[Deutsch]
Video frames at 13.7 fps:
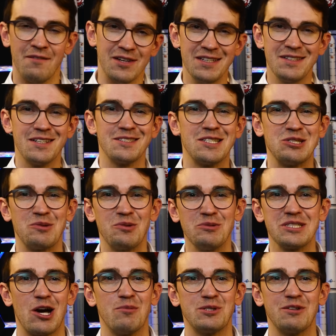Wenn dich das
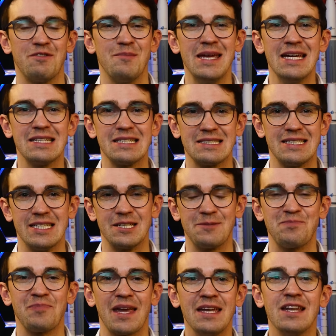Soyuz-Raumschiff mehr interessiert,
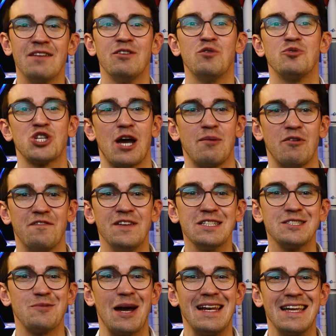in der Videobeschreibung findest
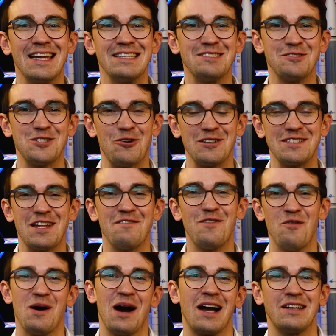du einen Link zu Jareds
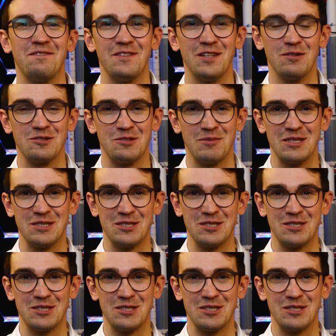hervorragenden Videos über die